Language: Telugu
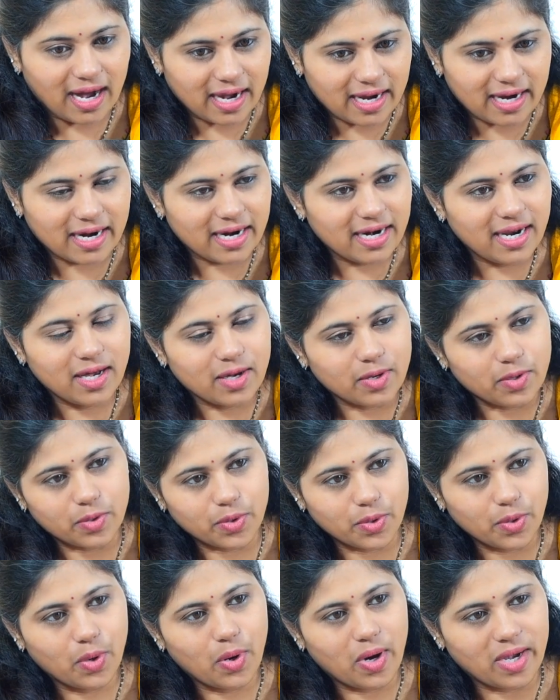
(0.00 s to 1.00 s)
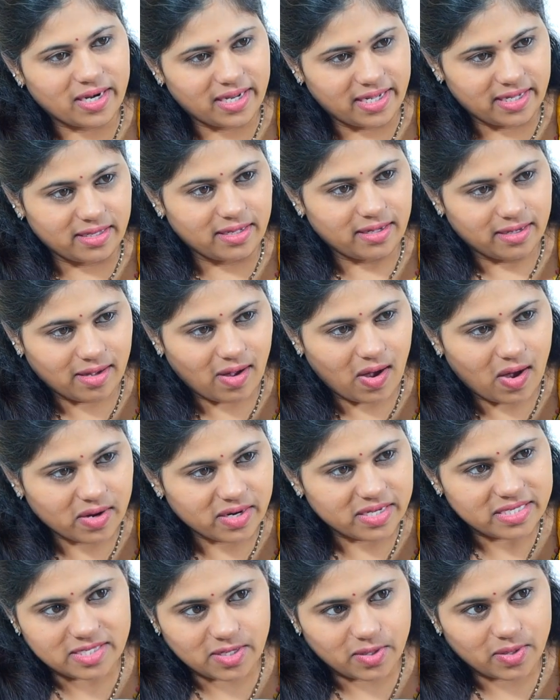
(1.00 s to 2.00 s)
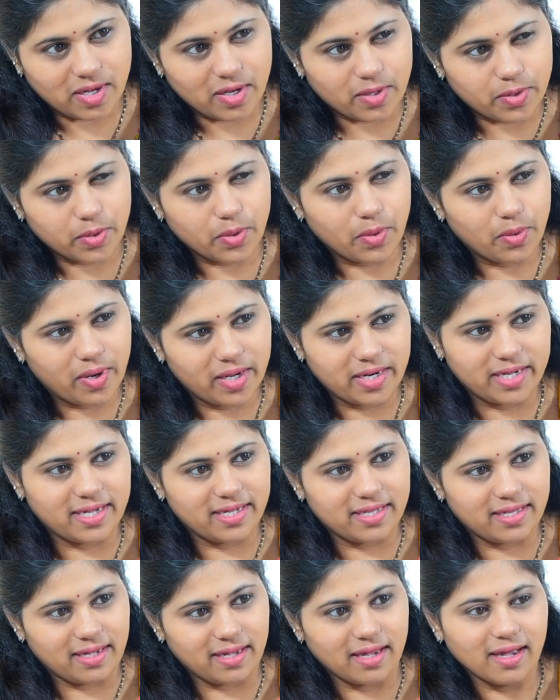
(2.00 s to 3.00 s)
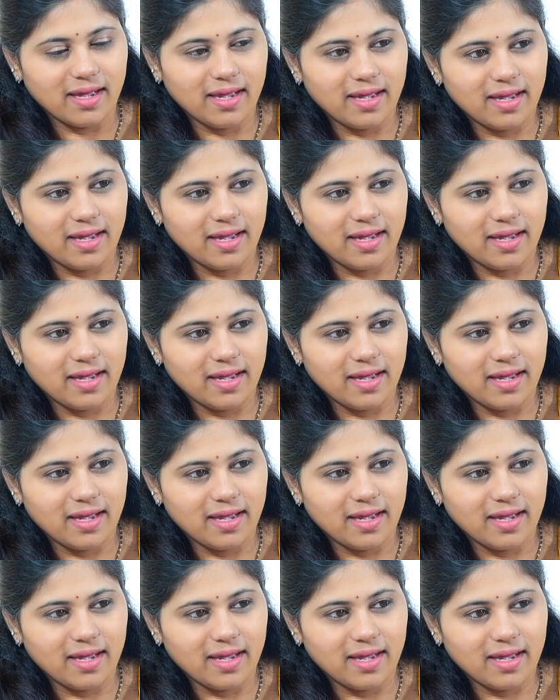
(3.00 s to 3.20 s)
అక్కడ గ్రో అనేది కాంగ్రెస్ యొక్క గ్రో అనేది